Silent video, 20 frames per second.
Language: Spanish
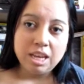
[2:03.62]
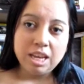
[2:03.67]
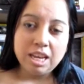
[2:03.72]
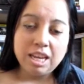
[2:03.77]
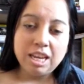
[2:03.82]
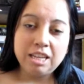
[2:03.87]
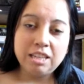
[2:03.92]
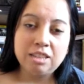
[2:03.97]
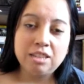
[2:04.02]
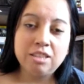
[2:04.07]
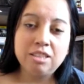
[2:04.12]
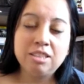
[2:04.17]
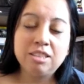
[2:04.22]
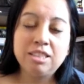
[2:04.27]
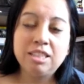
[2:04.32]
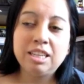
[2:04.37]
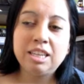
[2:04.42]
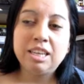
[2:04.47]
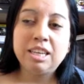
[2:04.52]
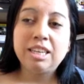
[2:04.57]

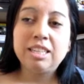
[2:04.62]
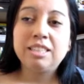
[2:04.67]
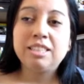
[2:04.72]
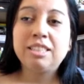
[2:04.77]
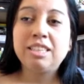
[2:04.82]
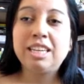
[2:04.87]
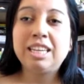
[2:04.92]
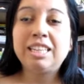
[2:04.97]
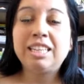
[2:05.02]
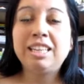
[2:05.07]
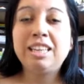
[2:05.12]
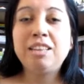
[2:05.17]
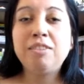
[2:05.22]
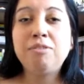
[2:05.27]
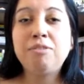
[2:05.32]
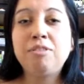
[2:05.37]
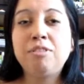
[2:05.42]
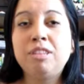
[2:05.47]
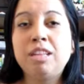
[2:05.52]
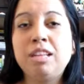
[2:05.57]
Entonces está
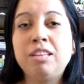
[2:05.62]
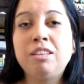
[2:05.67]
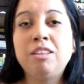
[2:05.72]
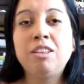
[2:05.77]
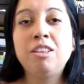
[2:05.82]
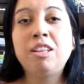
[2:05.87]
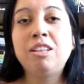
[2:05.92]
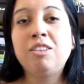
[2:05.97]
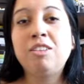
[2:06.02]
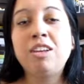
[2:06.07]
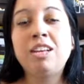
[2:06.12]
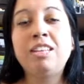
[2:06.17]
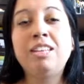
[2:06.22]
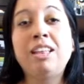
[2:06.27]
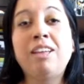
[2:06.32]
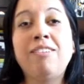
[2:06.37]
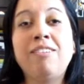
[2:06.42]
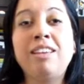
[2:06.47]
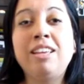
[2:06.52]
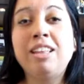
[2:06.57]
disfrutando de toda
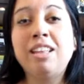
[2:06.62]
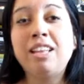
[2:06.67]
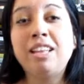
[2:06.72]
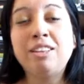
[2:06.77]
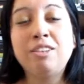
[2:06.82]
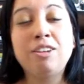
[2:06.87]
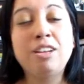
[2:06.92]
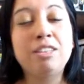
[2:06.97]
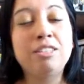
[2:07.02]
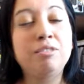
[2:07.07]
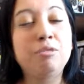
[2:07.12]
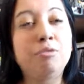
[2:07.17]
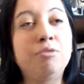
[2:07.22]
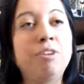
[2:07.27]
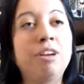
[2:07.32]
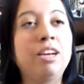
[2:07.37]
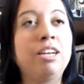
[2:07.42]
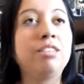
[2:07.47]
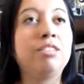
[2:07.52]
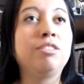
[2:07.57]
esta vida, de todas sus
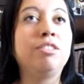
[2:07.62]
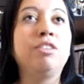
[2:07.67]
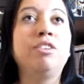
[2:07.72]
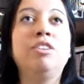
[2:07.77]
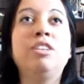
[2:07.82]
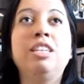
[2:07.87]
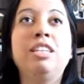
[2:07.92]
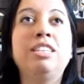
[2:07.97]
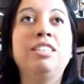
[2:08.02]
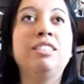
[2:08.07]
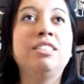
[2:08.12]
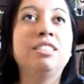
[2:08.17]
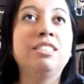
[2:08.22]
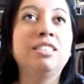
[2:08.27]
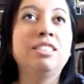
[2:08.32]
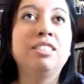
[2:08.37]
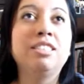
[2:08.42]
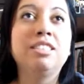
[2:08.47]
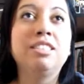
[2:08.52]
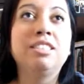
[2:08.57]
vacaciones.
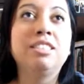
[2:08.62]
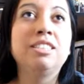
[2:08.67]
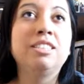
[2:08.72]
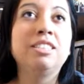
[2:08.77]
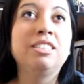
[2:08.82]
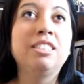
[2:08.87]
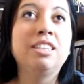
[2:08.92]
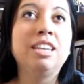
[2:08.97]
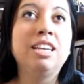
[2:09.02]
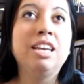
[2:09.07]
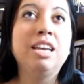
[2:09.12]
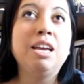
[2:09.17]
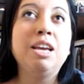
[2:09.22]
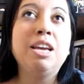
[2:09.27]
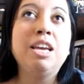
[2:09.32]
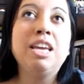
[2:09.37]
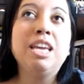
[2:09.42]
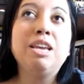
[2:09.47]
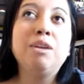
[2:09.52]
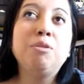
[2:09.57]

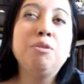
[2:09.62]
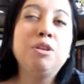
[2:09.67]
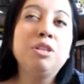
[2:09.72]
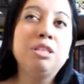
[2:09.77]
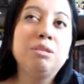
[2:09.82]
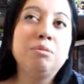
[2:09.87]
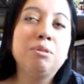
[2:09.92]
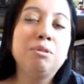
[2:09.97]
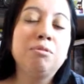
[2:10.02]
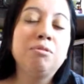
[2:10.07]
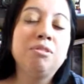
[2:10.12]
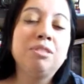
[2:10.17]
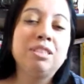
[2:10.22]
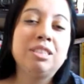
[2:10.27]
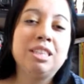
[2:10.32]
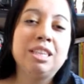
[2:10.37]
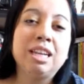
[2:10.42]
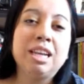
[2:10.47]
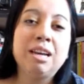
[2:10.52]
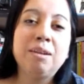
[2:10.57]
Y uno se
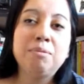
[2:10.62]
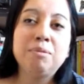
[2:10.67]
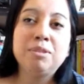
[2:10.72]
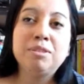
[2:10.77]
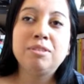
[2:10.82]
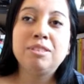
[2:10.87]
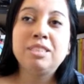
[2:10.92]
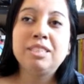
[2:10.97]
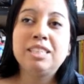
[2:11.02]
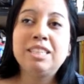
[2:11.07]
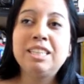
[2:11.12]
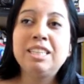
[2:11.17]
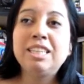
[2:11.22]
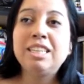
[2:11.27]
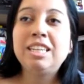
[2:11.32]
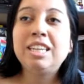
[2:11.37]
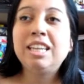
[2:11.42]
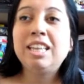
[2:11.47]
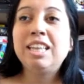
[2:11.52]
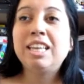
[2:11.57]
preguntará, pero ¿qué
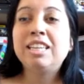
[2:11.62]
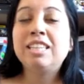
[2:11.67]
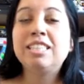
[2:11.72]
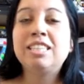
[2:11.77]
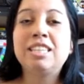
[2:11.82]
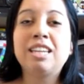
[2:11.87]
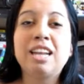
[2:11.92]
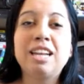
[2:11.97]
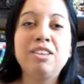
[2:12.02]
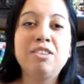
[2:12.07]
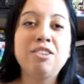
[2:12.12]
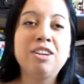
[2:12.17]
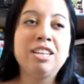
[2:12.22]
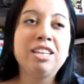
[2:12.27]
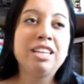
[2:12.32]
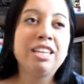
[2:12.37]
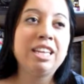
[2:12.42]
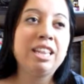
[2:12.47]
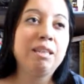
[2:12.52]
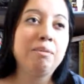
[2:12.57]
tiene de extraño, qué
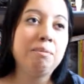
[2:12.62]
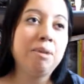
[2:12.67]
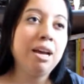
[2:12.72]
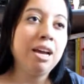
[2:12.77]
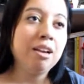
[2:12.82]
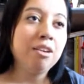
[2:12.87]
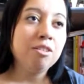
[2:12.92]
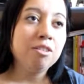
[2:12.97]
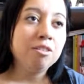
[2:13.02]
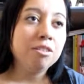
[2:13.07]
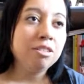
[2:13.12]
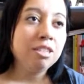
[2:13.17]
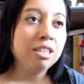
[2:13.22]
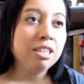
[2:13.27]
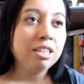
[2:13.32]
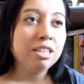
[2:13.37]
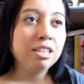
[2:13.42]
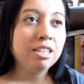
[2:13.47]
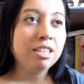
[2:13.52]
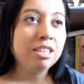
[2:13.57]
tiene de malo
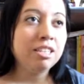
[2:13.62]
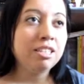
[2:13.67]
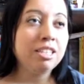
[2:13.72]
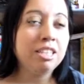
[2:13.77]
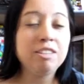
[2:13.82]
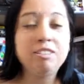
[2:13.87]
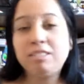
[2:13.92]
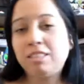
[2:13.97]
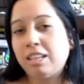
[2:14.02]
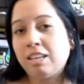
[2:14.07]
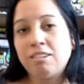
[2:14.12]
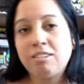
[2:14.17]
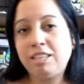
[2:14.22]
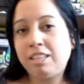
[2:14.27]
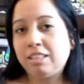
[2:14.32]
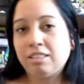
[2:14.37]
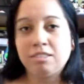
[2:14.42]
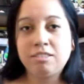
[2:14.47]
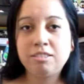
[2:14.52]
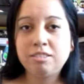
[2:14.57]
y qué onda con
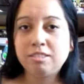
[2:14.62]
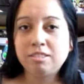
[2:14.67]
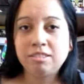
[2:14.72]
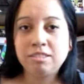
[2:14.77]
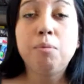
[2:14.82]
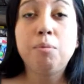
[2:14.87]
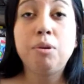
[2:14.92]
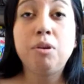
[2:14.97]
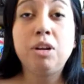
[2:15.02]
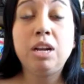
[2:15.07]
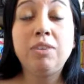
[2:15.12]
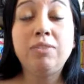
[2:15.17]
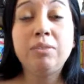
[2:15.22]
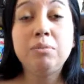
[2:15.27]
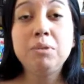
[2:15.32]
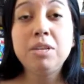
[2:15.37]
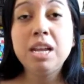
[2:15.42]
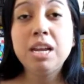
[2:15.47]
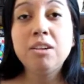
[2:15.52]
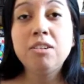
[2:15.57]
esto? Bueno, la
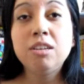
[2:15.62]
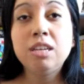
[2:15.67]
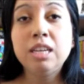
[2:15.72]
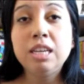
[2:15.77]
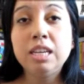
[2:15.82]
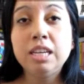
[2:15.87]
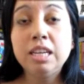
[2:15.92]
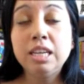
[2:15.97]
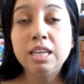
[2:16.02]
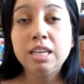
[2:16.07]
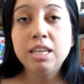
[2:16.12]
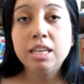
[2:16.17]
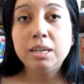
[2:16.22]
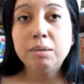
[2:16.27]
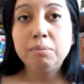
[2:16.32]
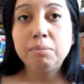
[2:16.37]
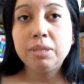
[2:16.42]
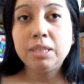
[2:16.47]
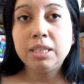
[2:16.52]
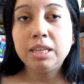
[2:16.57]
familia Golé
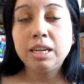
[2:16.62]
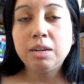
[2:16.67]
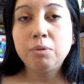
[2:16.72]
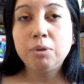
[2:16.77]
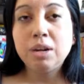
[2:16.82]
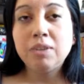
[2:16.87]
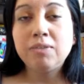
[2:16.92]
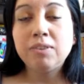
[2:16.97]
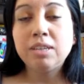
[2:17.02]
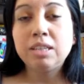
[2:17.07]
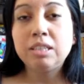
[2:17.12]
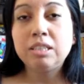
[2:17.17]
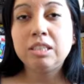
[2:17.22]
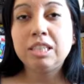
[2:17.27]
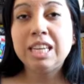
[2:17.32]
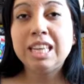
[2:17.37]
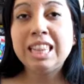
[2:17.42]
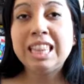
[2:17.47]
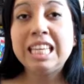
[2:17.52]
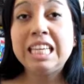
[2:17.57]
va a tener unas
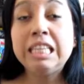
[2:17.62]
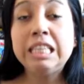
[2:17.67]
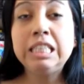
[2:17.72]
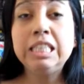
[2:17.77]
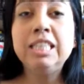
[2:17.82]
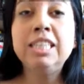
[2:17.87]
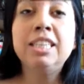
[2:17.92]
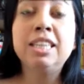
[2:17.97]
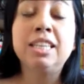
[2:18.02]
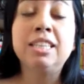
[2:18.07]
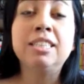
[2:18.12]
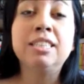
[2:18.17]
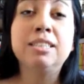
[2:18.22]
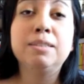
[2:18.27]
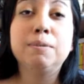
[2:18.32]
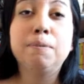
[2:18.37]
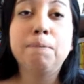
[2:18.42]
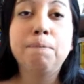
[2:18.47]
vacaciones distintas